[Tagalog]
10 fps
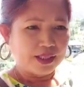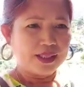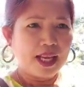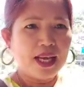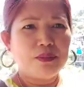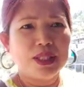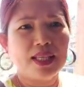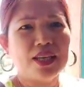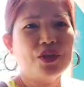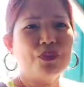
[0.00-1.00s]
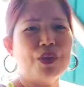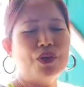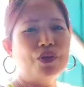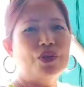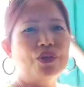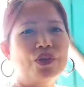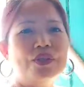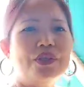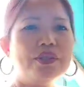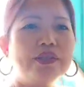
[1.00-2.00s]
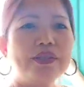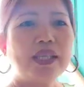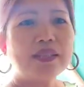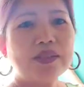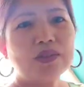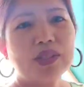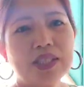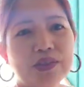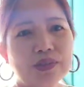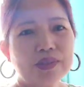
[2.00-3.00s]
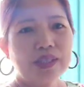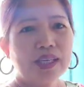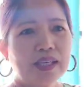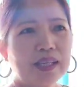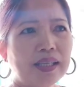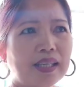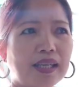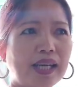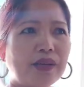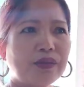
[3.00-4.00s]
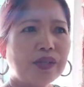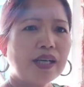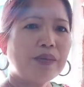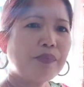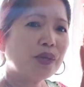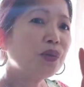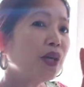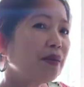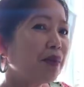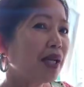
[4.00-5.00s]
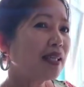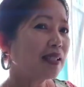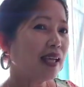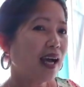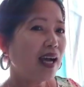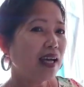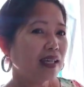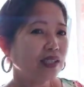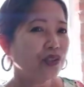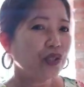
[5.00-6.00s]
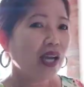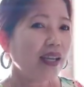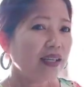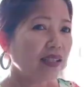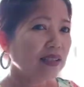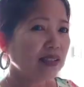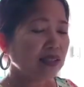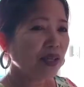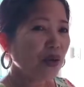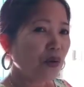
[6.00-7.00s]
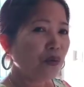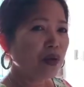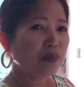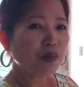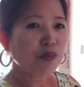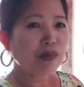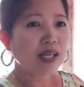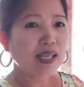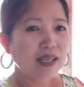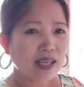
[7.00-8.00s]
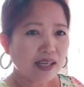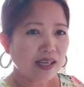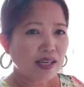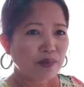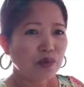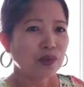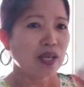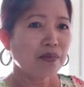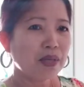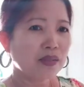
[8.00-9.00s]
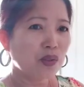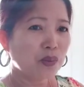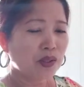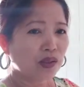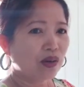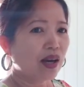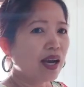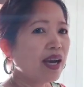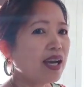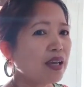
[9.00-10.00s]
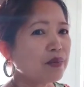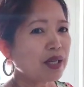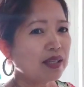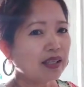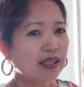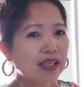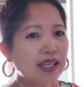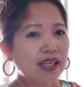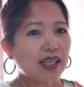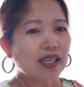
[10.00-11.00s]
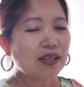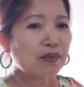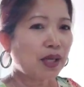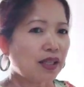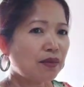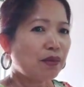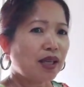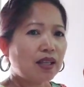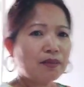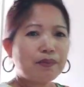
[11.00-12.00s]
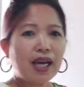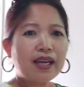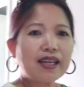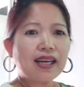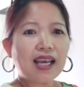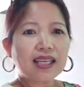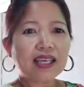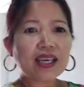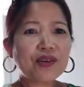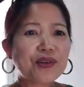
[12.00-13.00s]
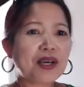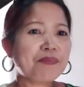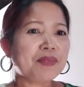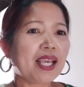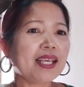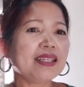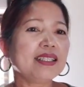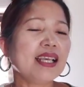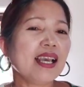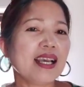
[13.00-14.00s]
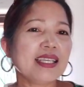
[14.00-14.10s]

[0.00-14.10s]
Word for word: Salamat sa inyong panonood at kung iyong uh, ikaw ay baguhan pa lang sa aking channel, huwag pong kalilimutang mag-subscribe at i-click ang bagong bell para lagi kayong updated